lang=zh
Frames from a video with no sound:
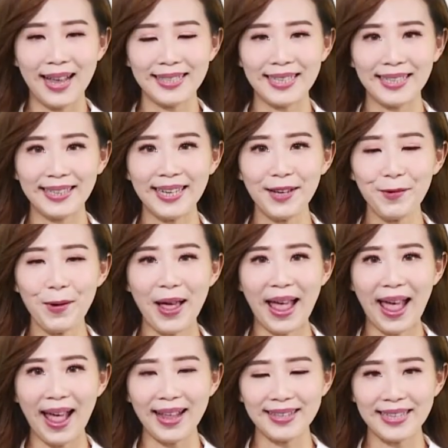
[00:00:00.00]
请订阅、
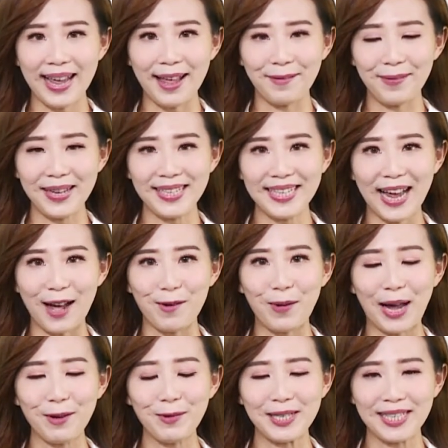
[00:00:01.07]
按赞、分享
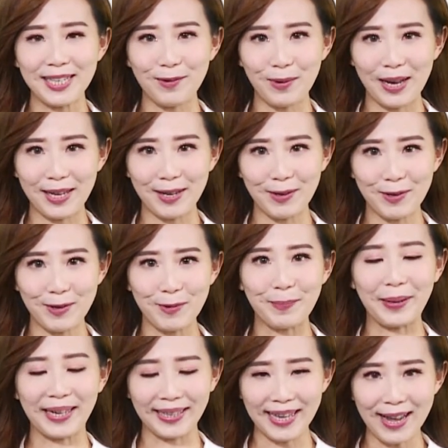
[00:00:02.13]
寰宇新闻 YouTube
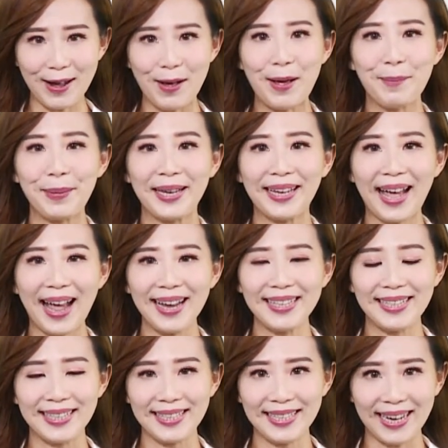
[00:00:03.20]
频道，并开
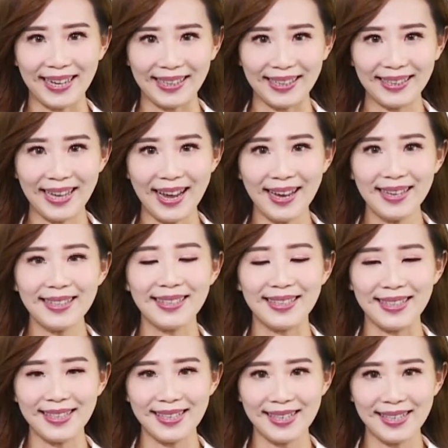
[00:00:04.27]
启小铃铛，
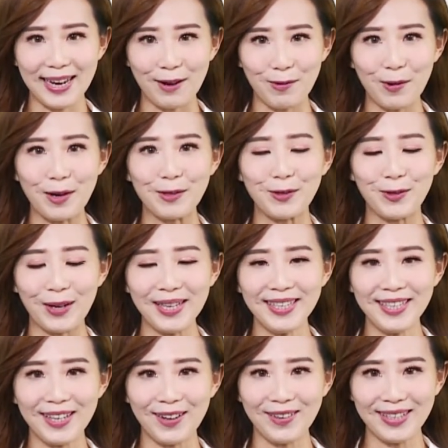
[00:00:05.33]
及时掌握全
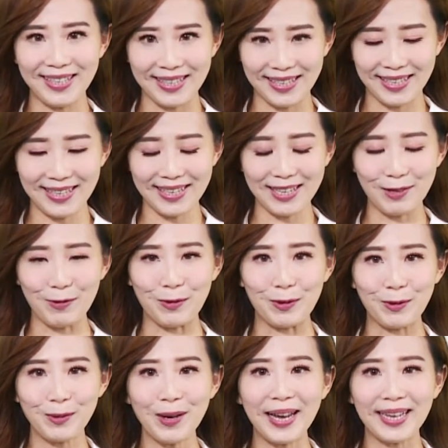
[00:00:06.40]
球时事与
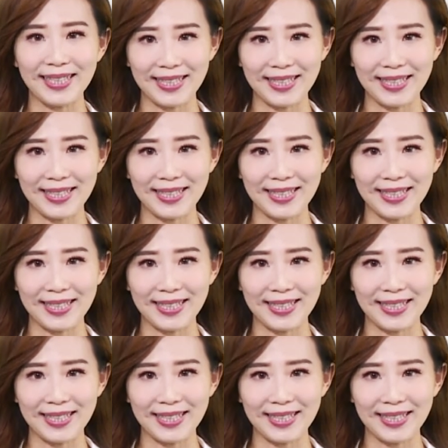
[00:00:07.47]
最